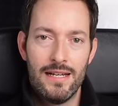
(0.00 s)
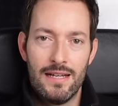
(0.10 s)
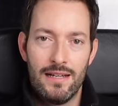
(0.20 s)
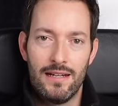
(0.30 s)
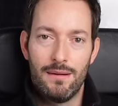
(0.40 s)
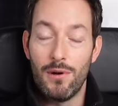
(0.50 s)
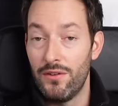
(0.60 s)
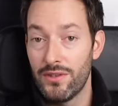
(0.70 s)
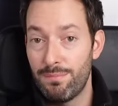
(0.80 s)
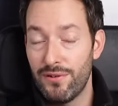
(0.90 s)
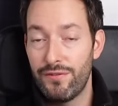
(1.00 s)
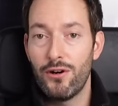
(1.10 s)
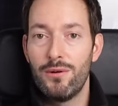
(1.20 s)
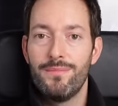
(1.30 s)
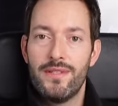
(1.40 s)
ähm,
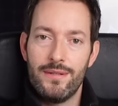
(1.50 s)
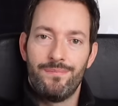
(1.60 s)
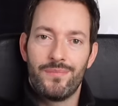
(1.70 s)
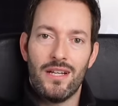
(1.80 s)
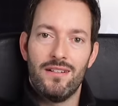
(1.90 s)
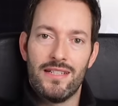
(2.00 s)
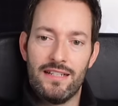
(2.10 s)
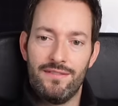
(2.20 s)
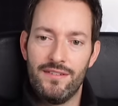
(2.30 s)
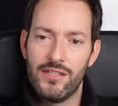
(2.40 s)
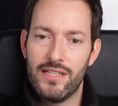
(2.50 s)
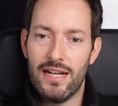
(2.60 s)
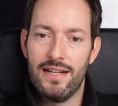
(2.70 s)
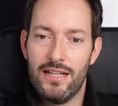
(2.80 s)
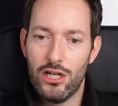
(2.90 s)
underperformed, also hätten wir wirklich eine,